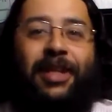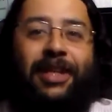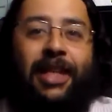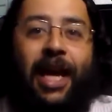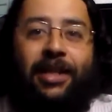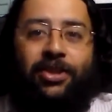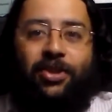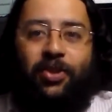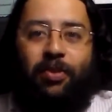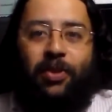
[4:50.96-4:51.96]

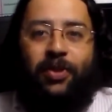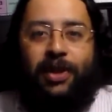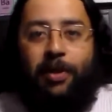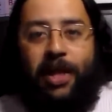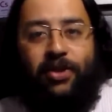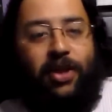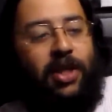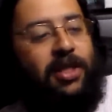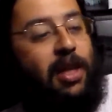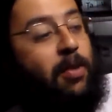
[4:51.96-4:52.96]
Fantástico, meu. Sabe o que é isso
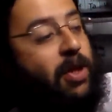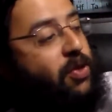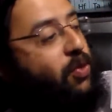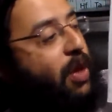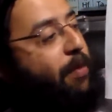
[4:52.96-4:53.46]
aqui? Sabe o que